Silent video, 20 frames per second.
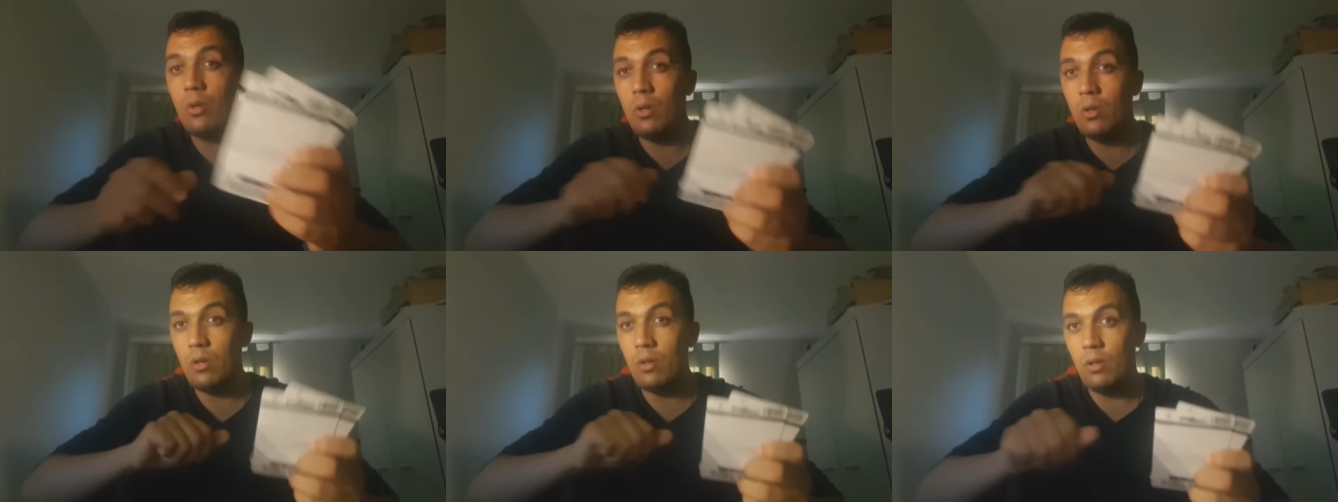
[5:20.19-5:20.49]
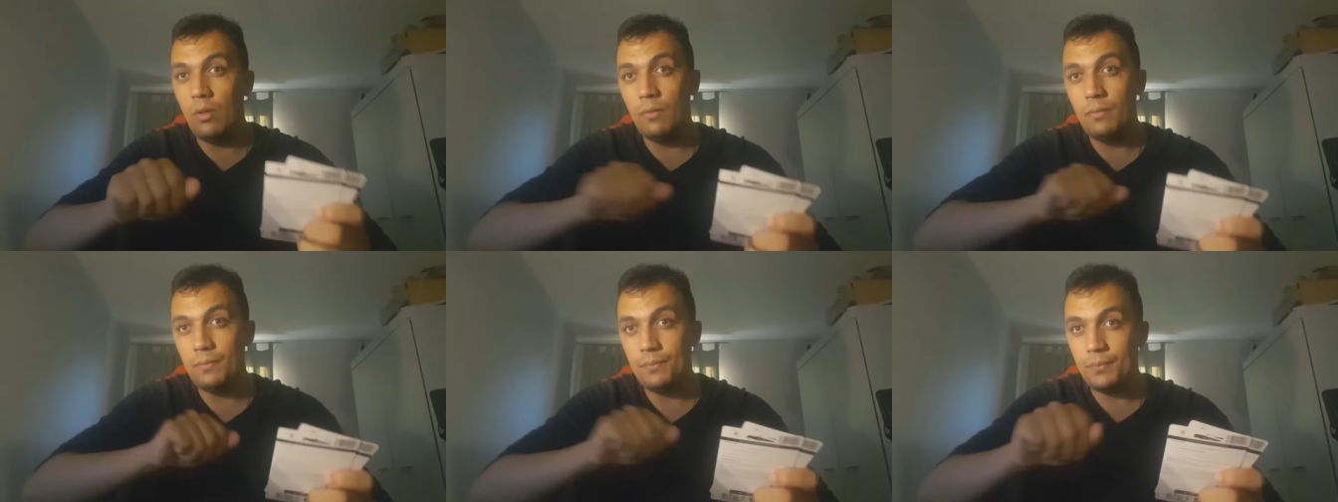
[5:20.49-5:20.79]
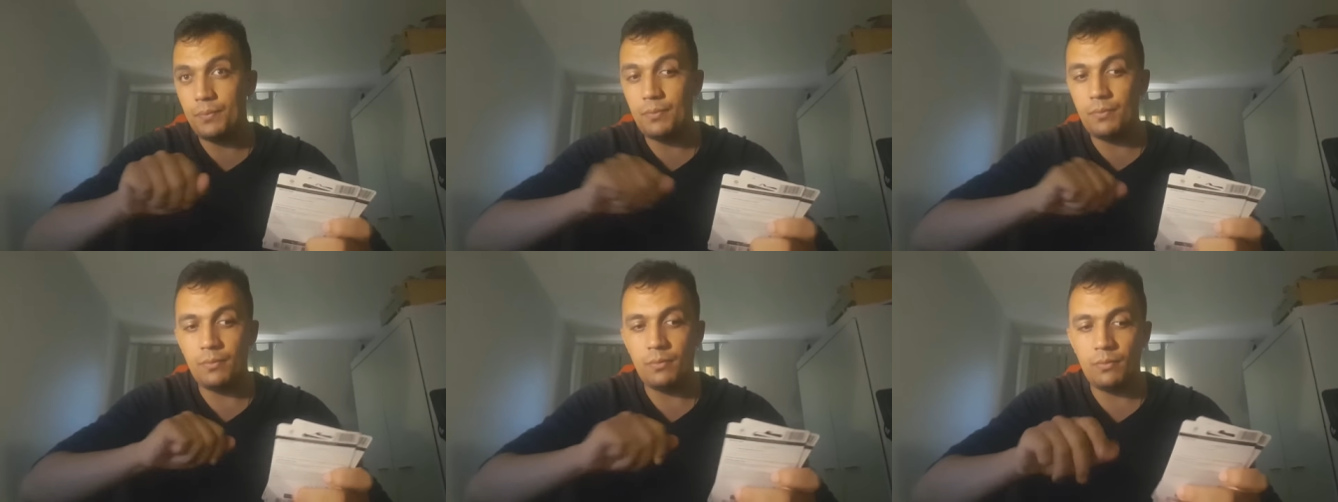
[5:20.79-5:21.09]
euh,
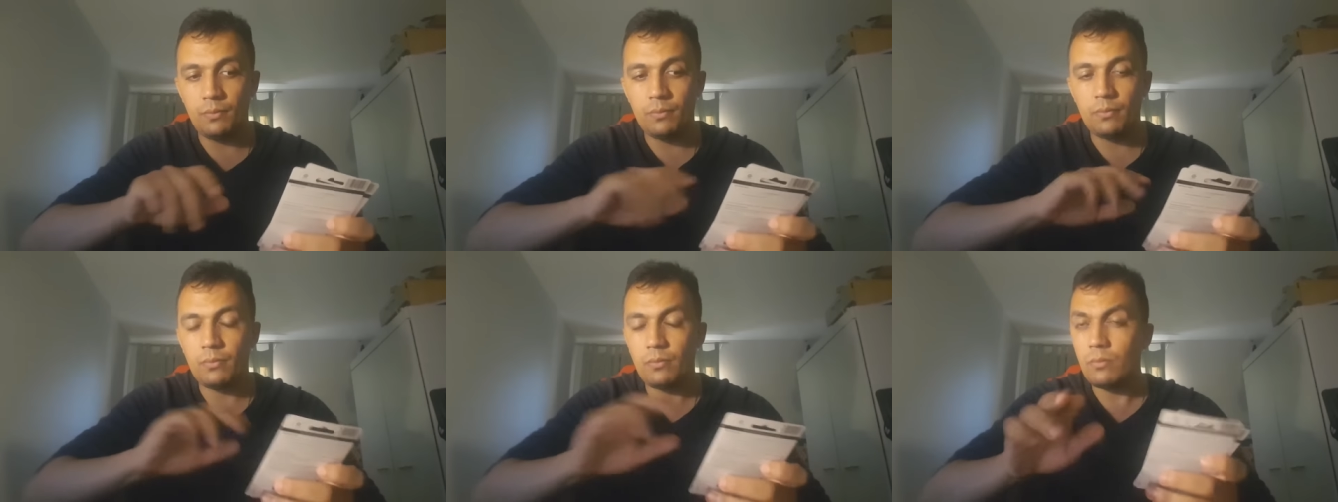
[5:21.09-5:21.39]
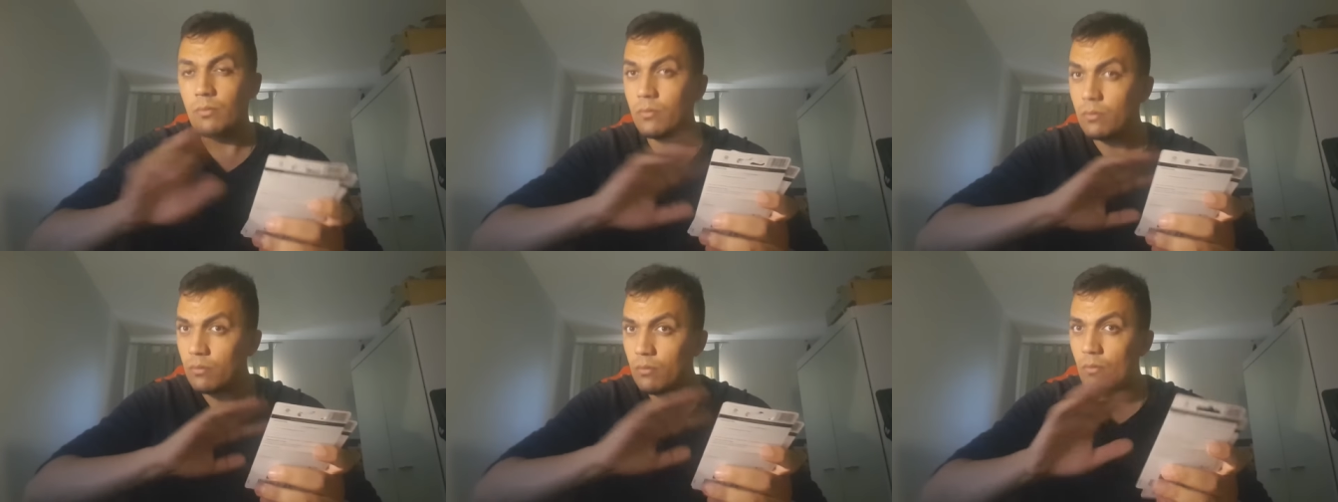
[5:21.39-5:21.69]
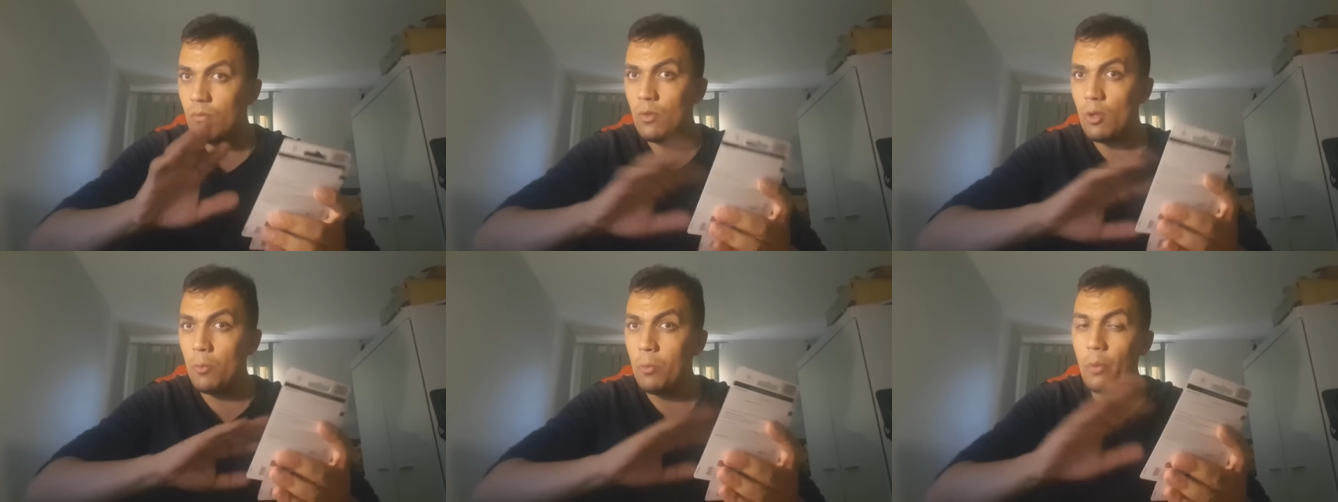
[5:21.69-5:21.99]

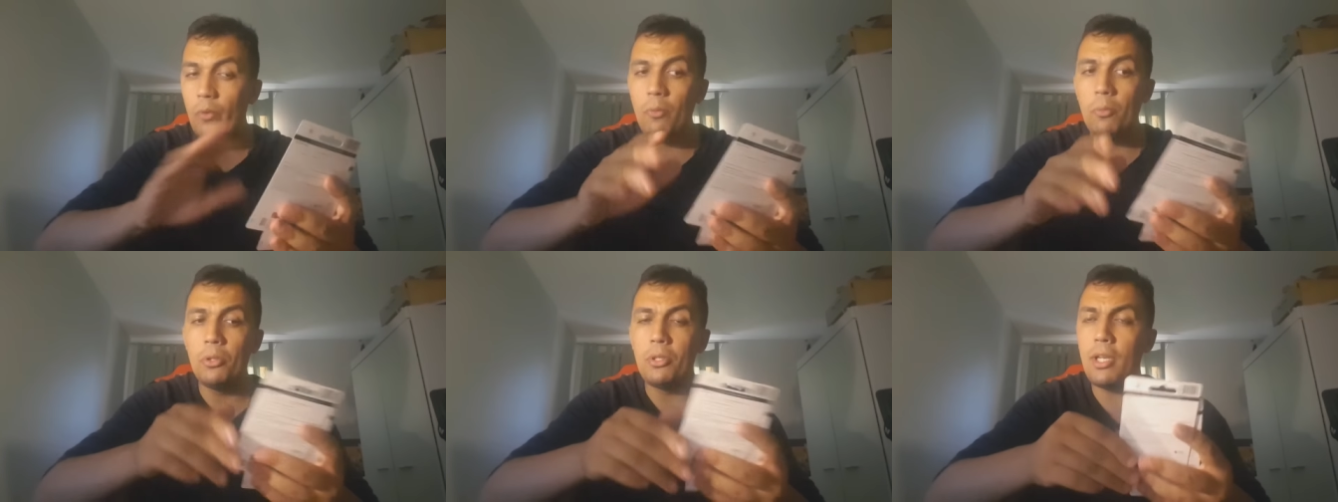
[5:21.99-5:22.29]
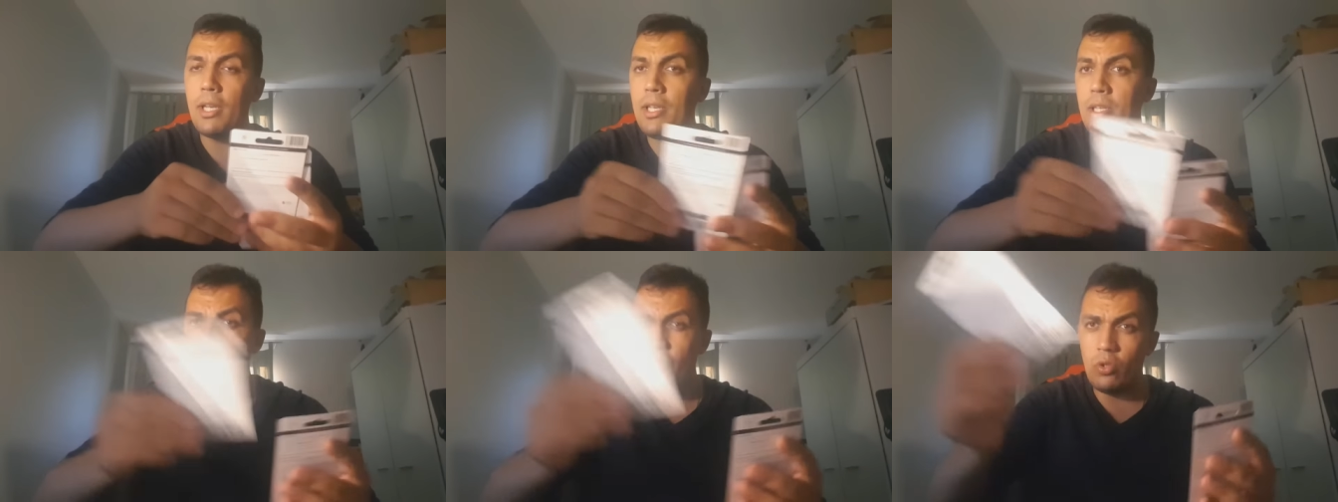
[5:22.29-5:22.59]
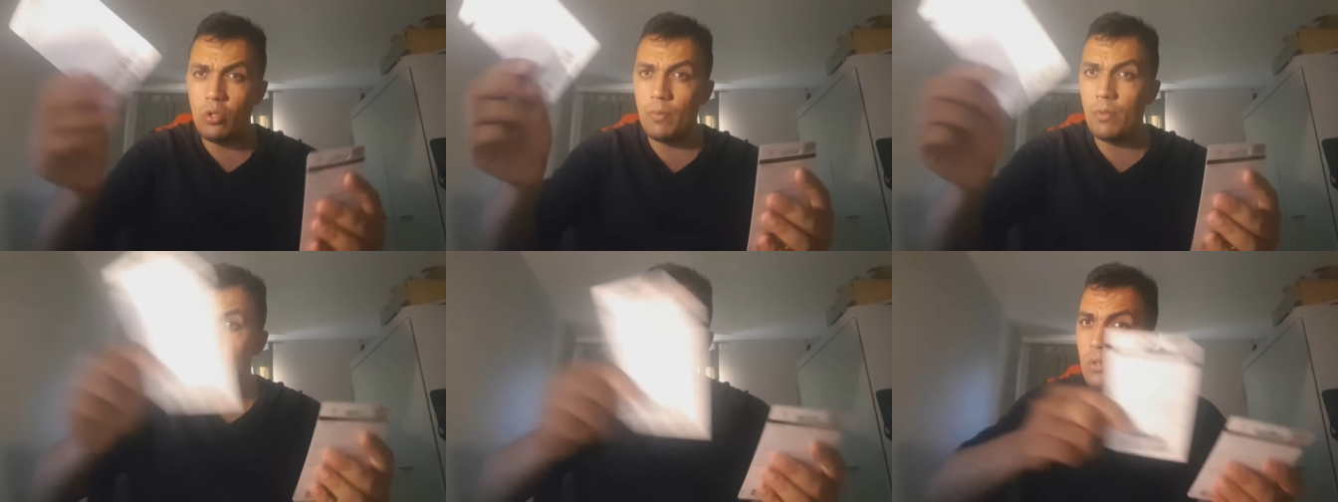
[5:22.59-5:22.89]
pour vous montrer
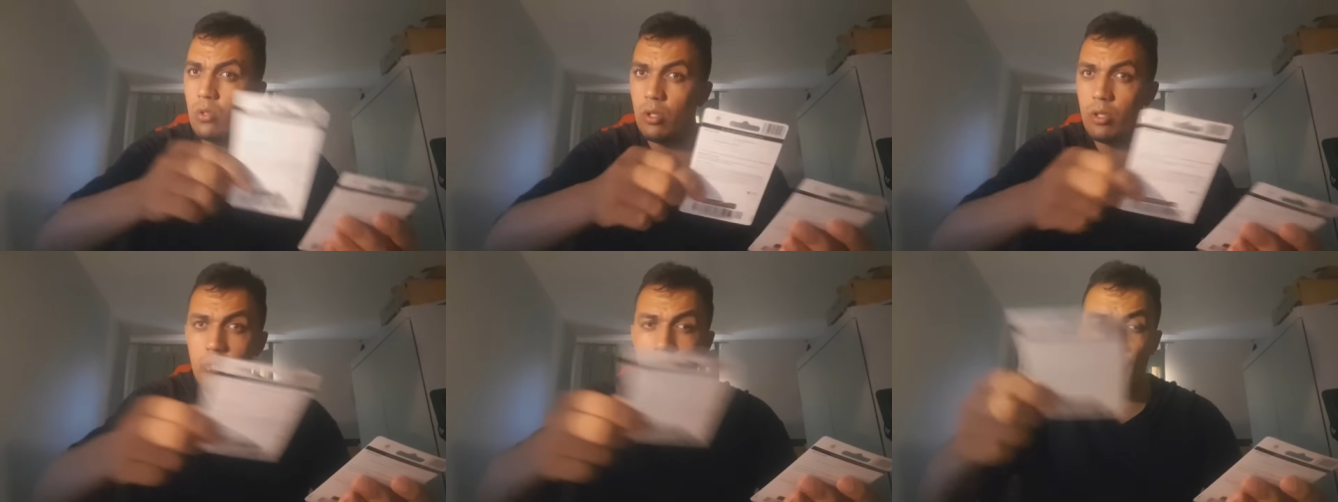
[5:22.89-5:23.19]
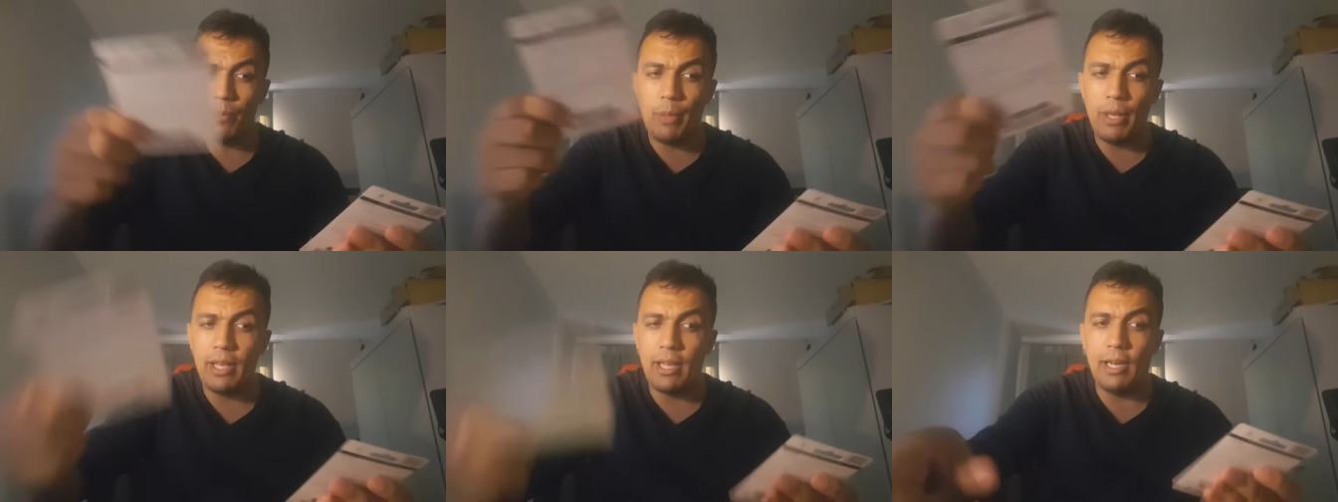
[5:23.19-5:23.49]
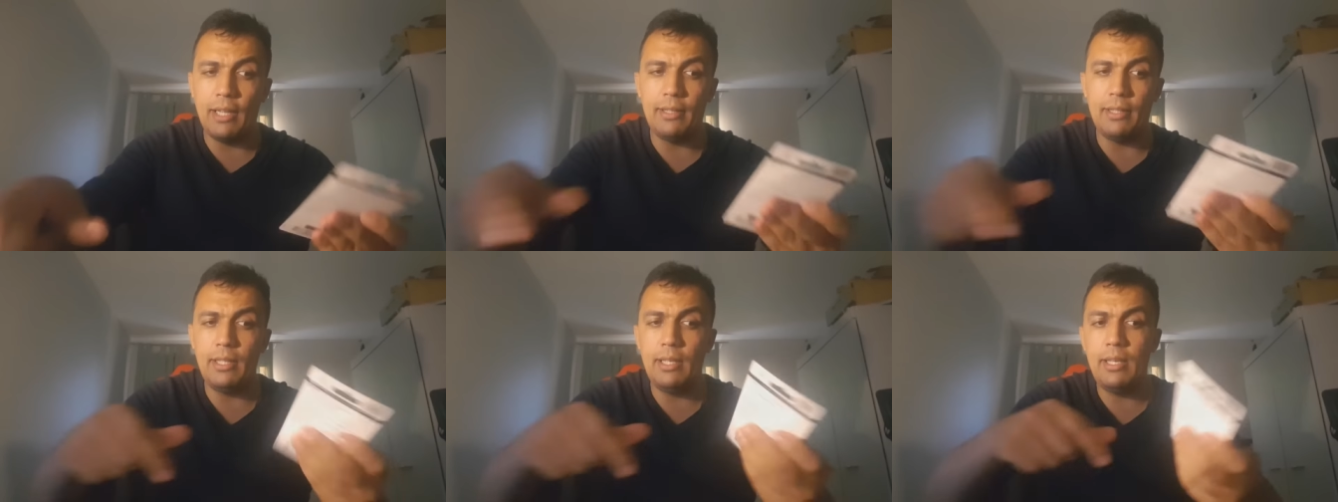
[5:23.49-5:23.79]
justement qu'ils ne sont pas
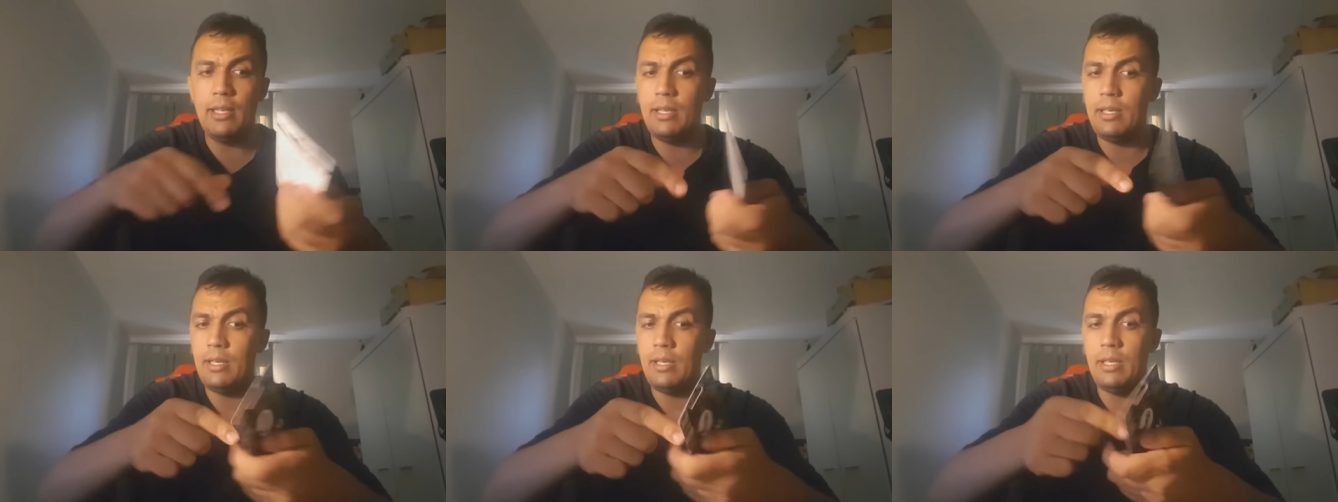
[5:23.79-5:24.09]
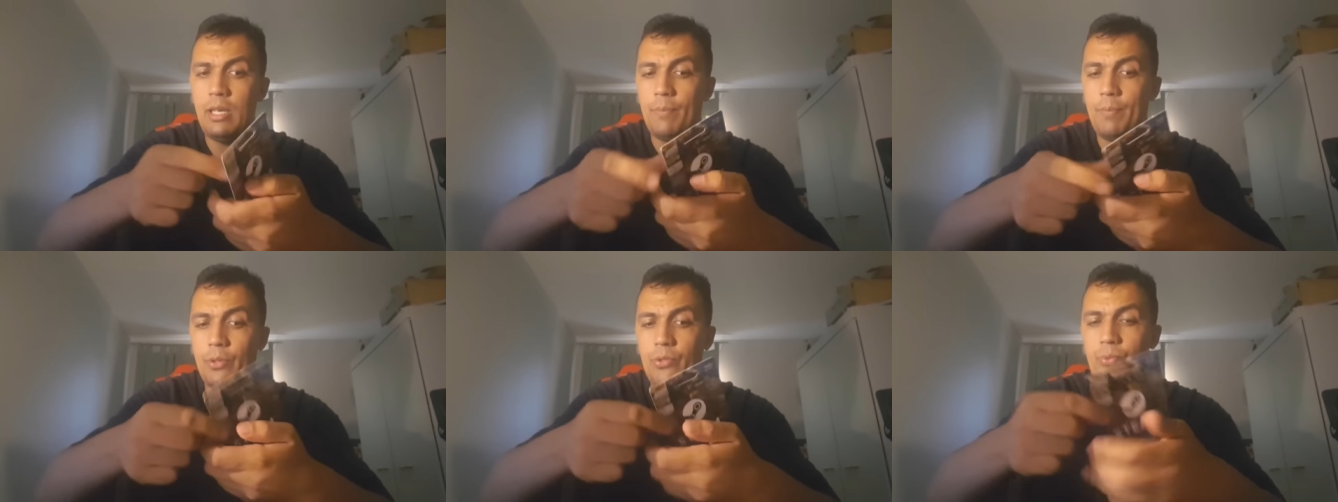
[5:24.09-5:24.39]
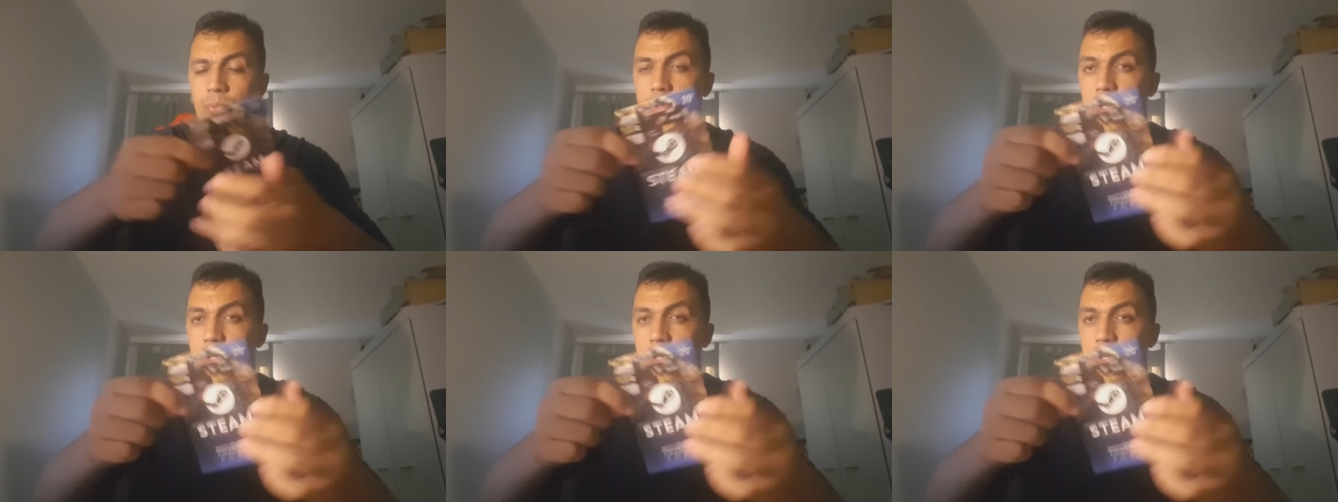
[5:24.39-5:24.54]
grattés et il n'y a pas de